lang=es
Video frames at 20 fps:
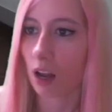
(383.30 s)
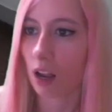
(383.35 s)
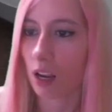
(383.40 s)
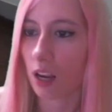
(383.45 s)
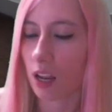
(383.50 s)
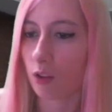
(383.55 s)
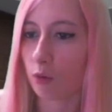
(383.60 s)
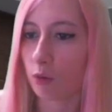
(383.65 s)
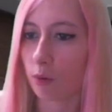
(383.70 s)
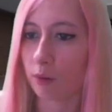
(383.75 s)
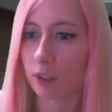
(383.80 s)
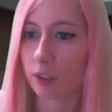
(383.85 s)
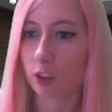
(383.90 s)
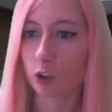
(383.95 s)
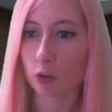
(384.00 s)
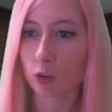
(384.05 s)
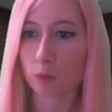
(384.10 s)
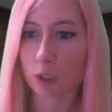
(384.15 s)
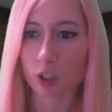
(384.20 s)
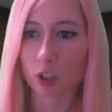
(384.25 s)
Edu
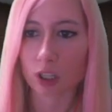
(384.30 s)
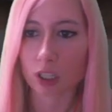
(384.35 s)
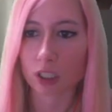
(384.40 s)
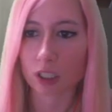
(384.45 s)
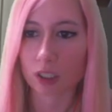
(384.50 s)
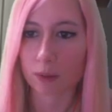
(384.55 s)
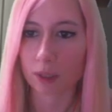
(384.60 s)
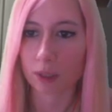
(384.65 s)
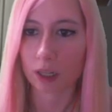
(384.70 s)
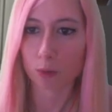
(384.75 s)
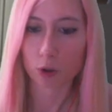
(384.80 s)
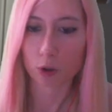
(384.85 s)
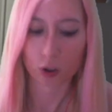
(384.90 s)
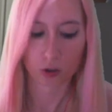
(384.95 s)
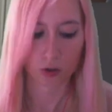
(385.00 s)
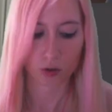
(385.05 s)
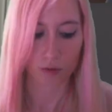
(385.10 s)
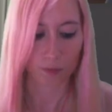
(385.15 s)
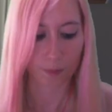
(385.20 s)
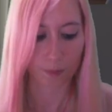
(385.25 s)
bebiéndose un vaso de leche, mira qué
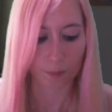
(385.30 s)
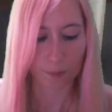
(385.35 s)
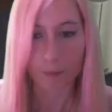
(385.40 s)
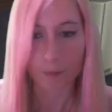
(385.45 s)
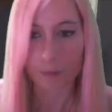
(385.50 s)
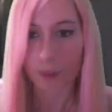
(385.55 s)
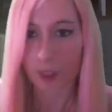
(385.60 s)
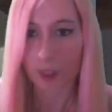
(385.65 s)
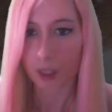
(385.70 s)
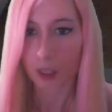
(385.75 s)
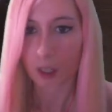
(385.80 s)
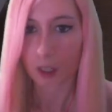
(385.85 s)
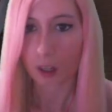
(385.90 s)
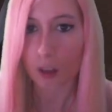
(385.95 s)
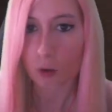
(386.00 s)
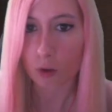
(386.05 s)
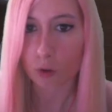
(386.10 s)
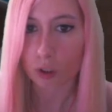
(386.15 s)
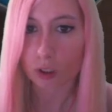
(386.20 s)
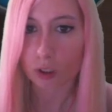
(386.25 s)
mono.
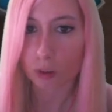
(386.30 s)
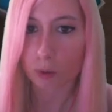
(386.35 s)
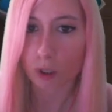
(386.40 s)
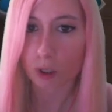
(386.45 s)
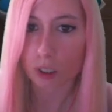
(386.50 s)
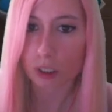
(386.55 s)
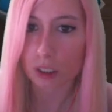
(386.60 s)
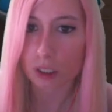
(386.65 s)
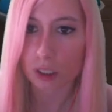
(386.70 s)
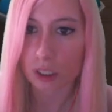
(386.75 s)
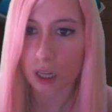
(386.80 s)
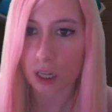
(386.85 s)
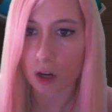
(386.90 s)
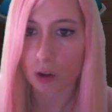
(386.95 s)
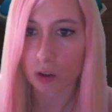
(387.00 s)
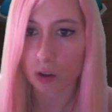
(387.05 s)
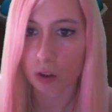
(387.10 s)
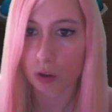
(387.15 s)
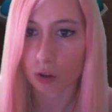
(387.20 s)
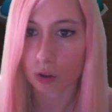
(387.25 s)
Edu, ni te molestes, ya
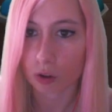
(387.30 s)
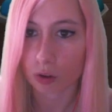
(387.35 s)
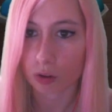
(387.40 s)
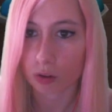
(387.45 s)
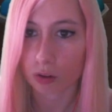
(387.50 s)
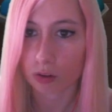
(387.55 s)
lo tiro yo.